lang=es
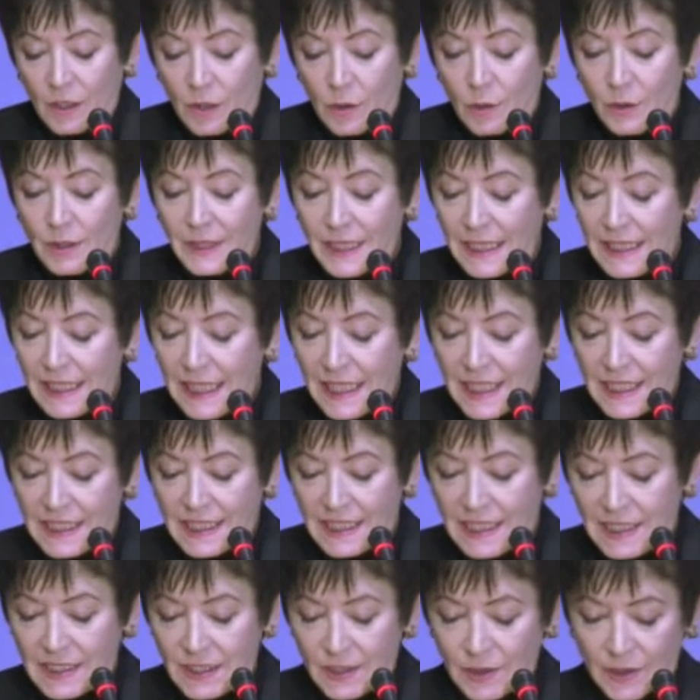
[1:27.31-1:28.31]
Una de las
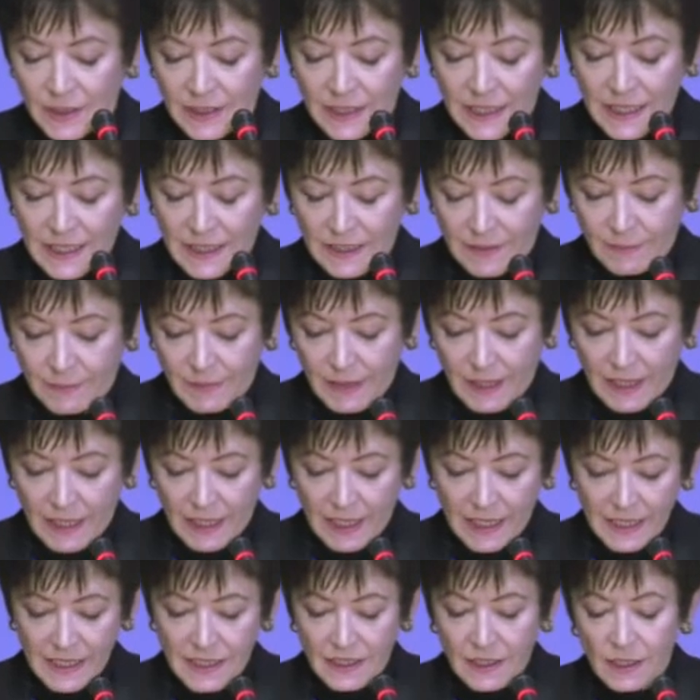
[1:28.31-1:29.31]
razones
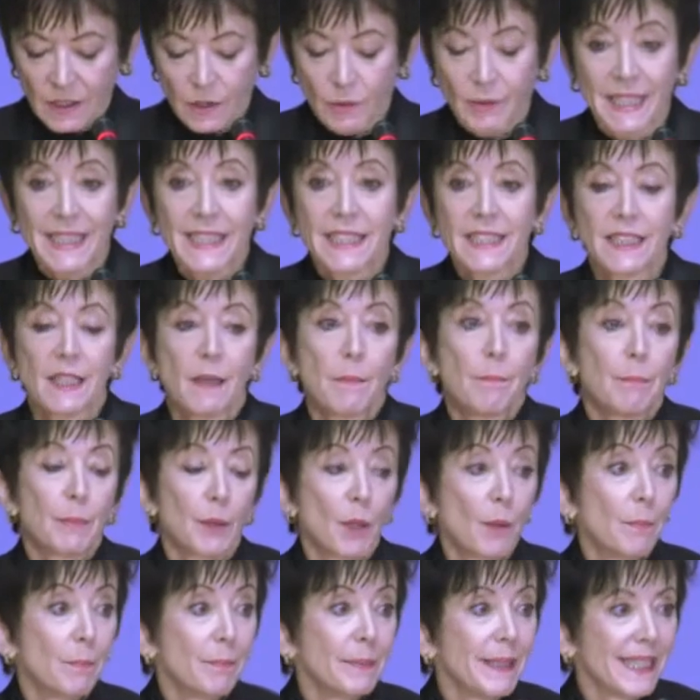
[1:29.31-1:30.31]
es nuestra
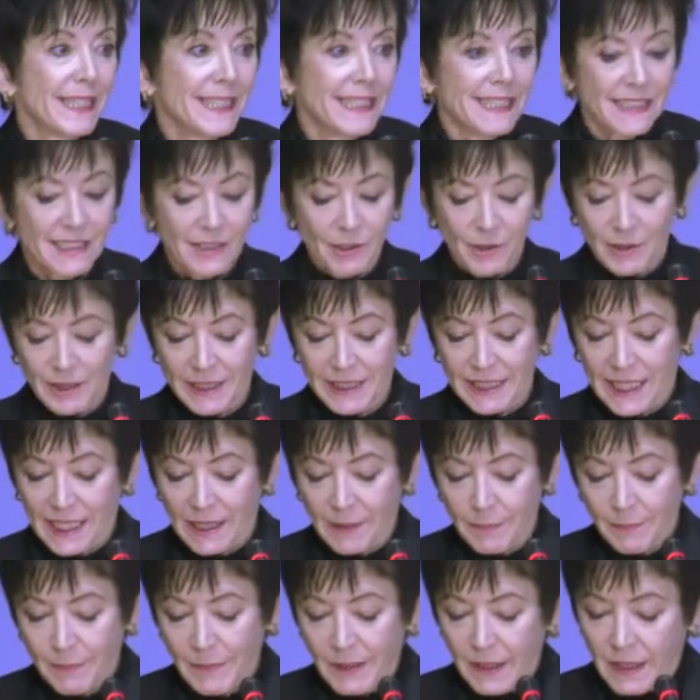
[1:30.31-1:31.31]
propia
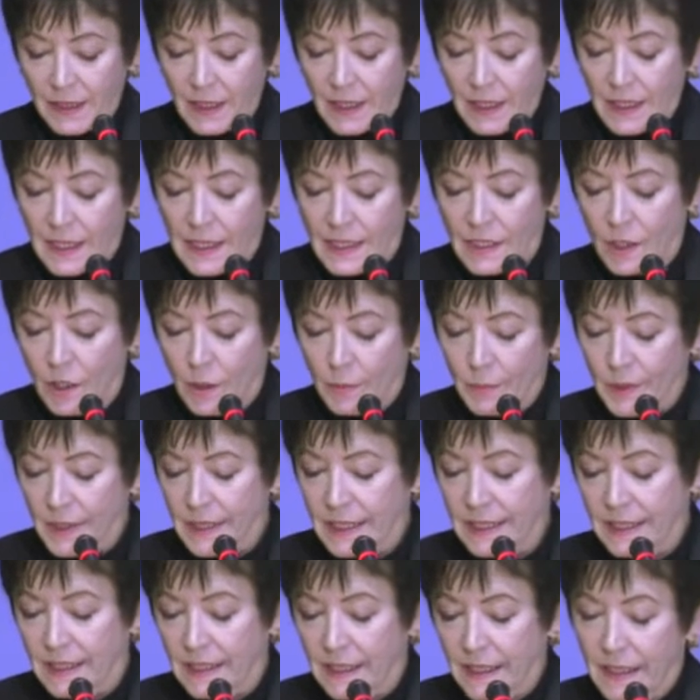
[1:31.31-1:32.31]
historia.
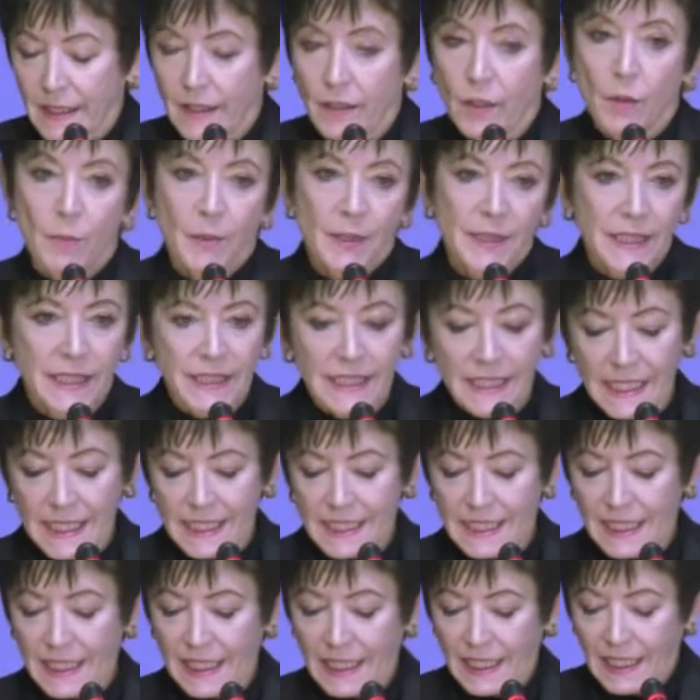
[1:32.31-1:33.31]
Somos, como se
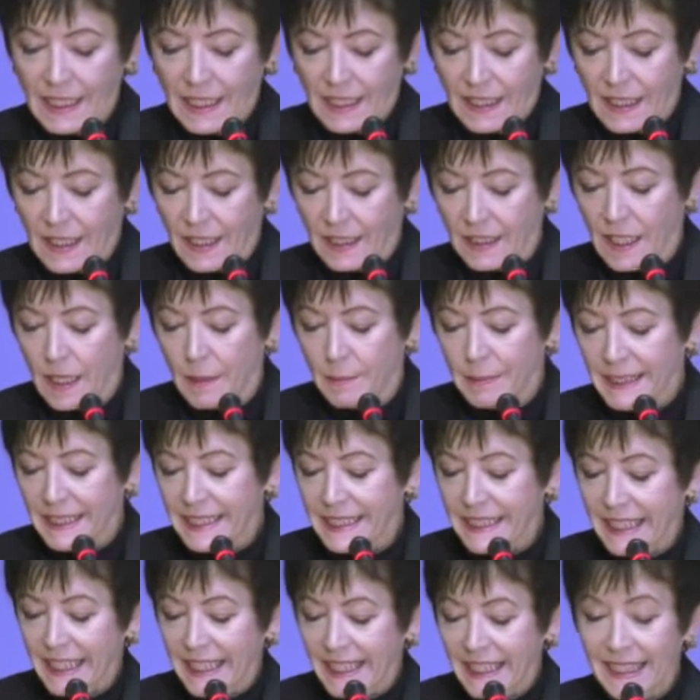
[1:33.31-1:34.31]
dice, la
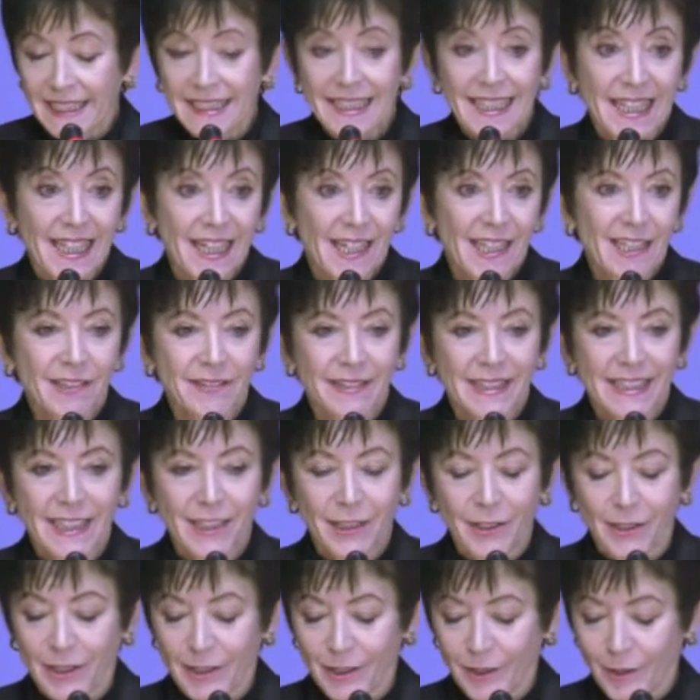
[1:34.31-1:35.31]
cabecera del agua
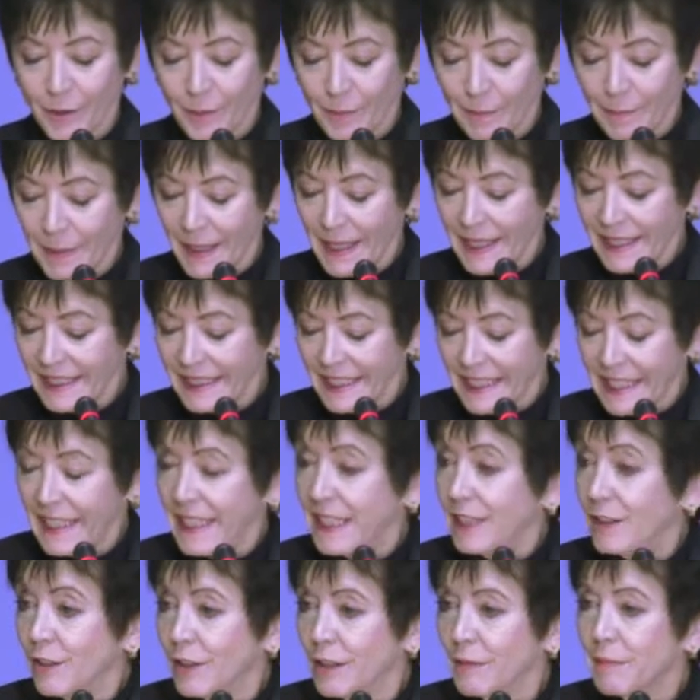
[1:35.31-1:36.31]
en Europa
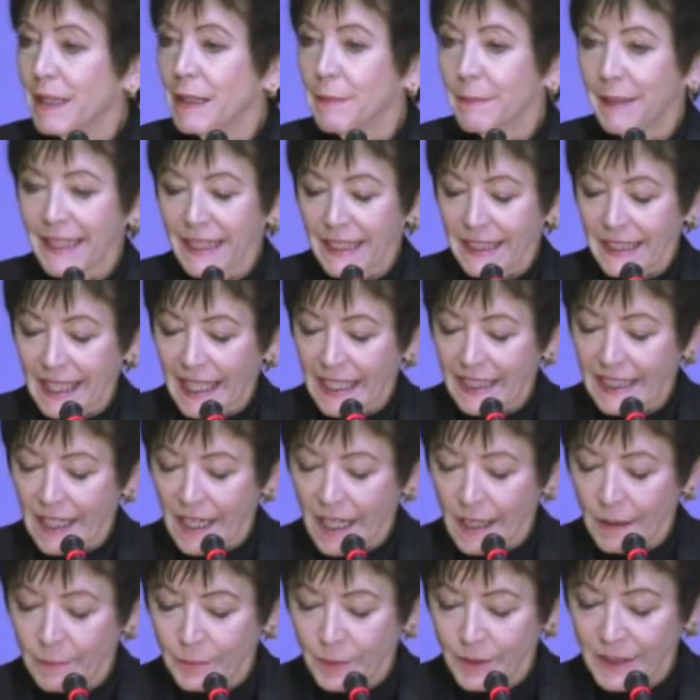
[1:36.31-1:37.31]
y normalmente hay
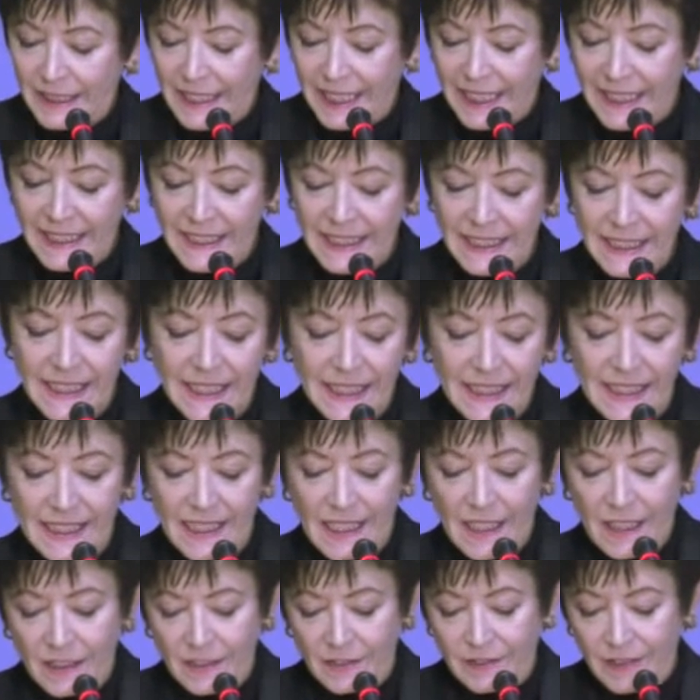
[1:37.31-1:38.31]
abundancia de
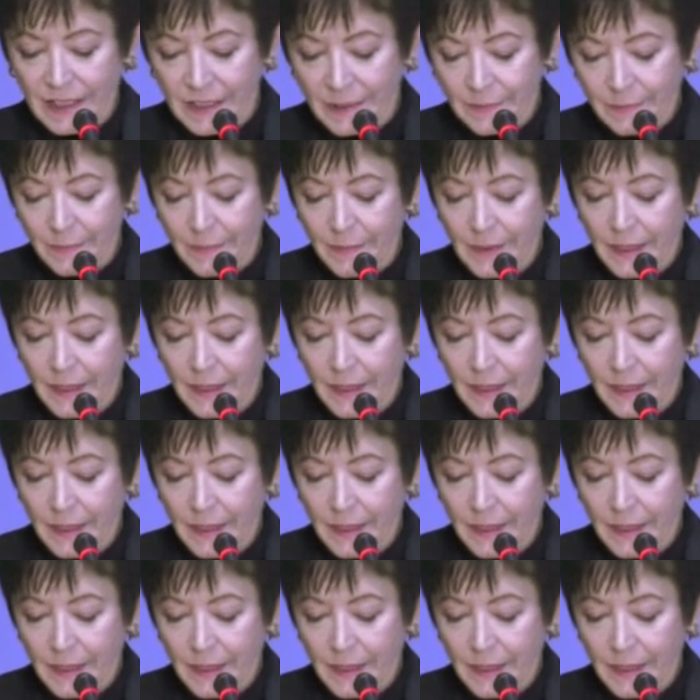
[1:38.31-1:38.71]
agua.